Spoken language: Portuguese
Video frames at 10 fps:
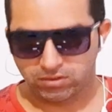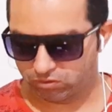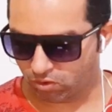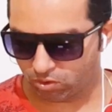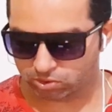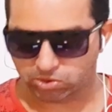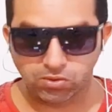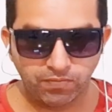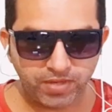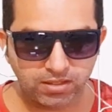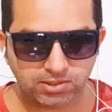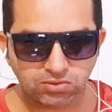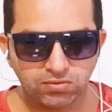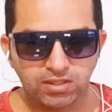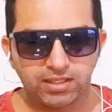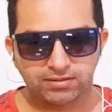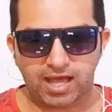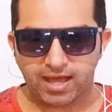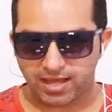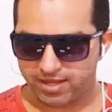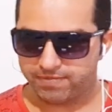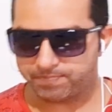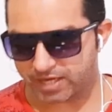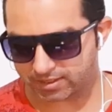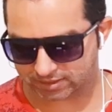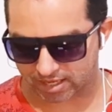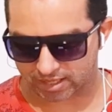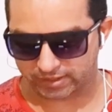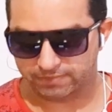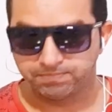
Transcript: do sumiço da empresária.